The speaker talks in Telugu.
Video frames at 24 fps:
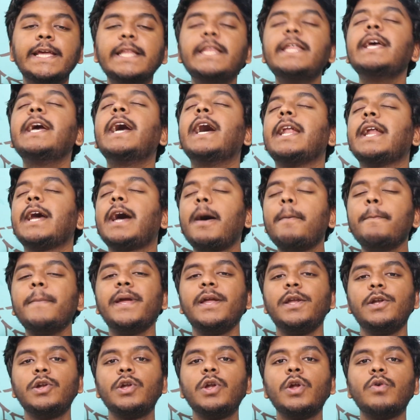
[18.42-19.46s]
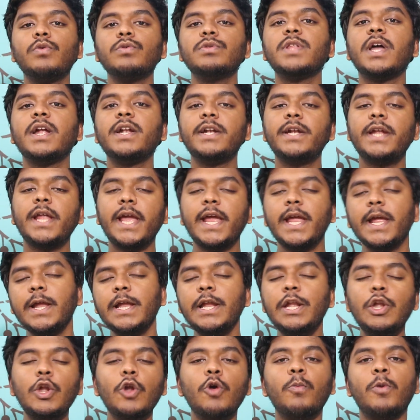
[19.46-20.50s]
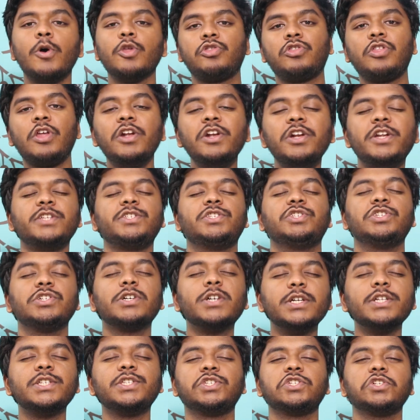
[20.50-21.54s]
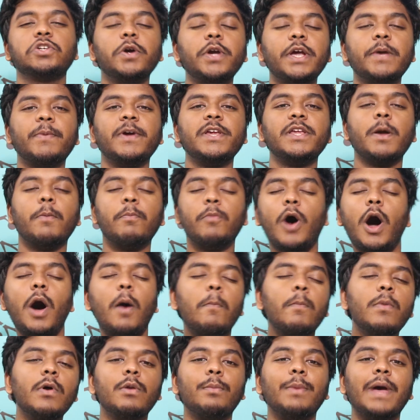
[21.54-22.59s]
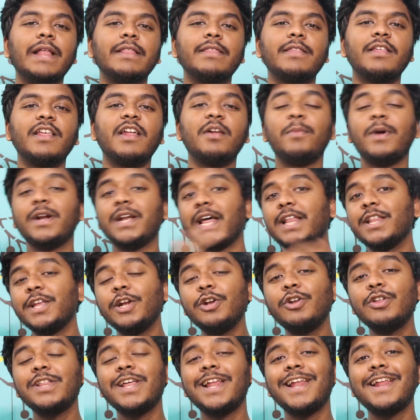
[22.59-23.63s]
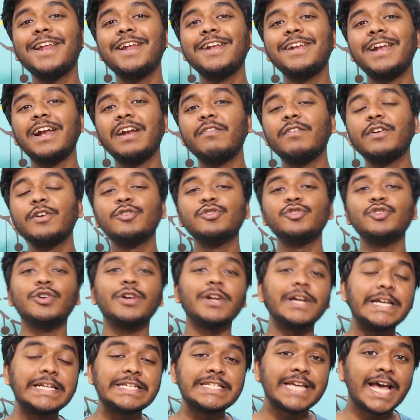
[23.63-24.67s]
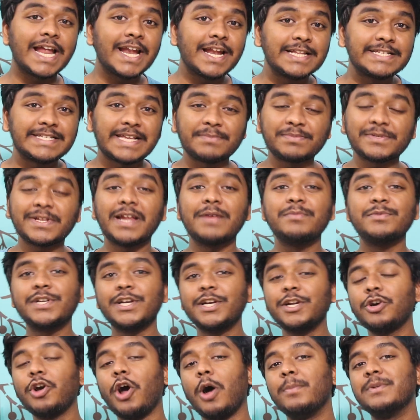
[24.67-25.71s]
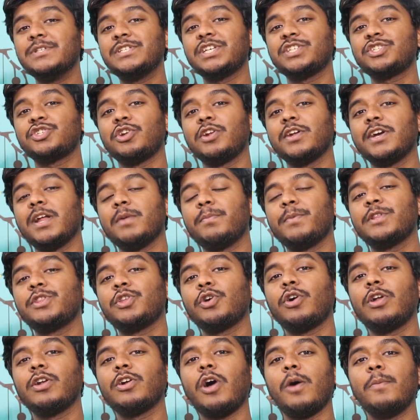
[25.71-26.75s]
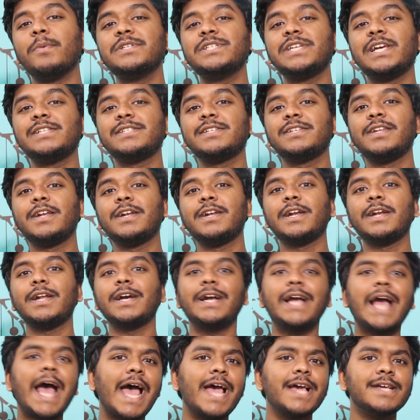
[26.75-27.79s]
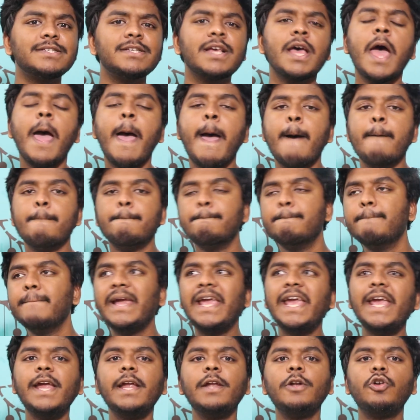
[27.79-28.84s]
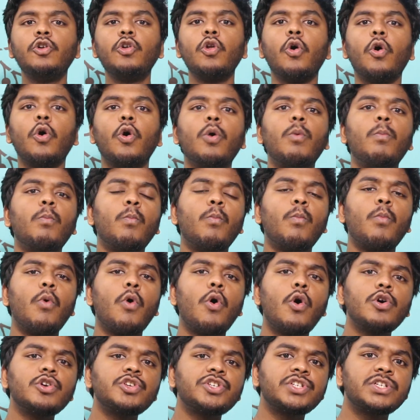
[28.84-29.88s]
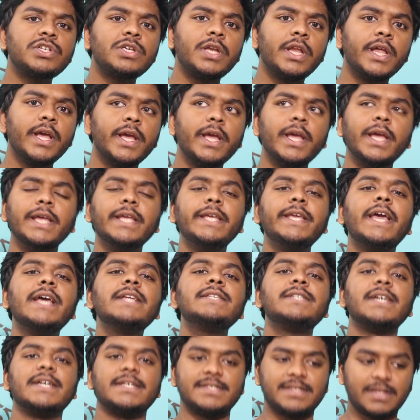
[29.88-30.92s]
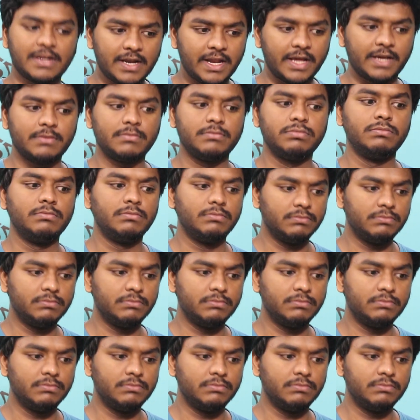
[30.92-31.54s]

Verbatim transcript: ఇది కనుక మీ ఇంట్లో ఉందంటే ఇల్లు మొత్తం డిచ్చుకు డిచ్చుకు అయిపోయి బాంబులు పేలుతుంది అనమాట అదేంటో తెలియాలంటే వరకు చూడండి ఛానల్ సబ్స్క్రైబ్ చేయండి కామెంట్ చెప్పి ప్రతి ఒక్కరు కామెంట్ చేయాల్సింది ఏంటంటే గాయస్ మీ ఇంట్లో మోస్ట్లీ ఏం చేస్తారు లైక్